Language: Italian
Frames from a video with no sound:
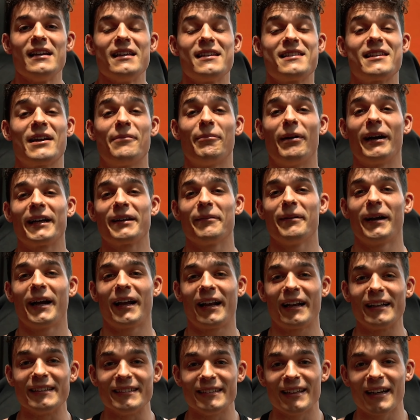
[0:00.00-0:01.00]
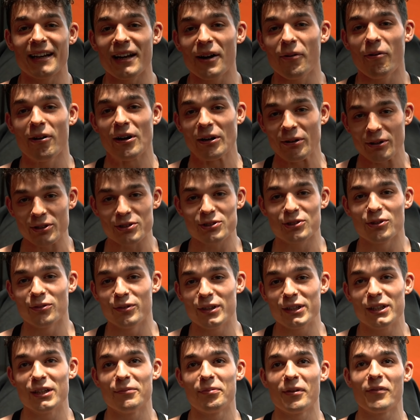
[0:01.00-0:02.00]
Sa mai che magari Andrea guarda questo
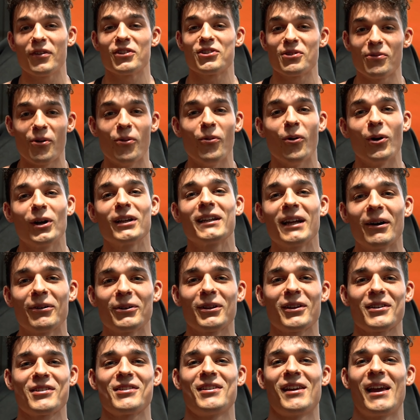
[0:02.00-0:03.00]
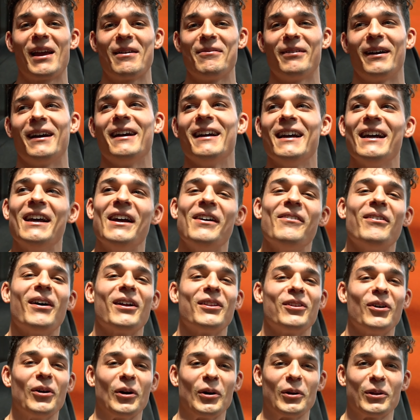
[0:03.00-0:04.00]
video e poi facciamo un workout assieme
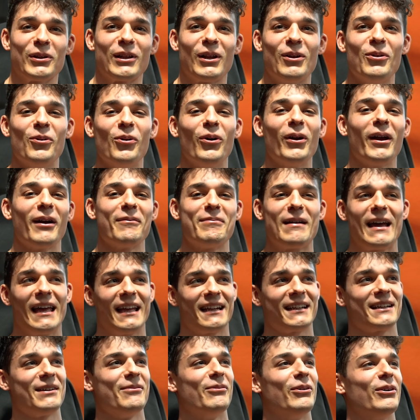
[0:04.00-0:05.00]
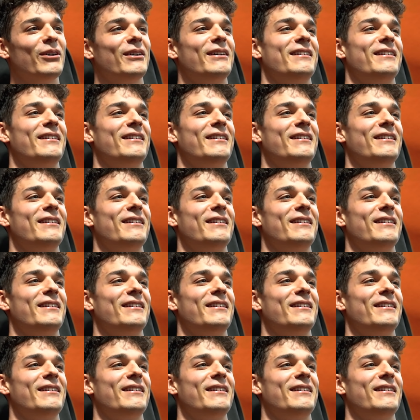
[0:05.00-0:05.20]
vado da lui a Bergamo.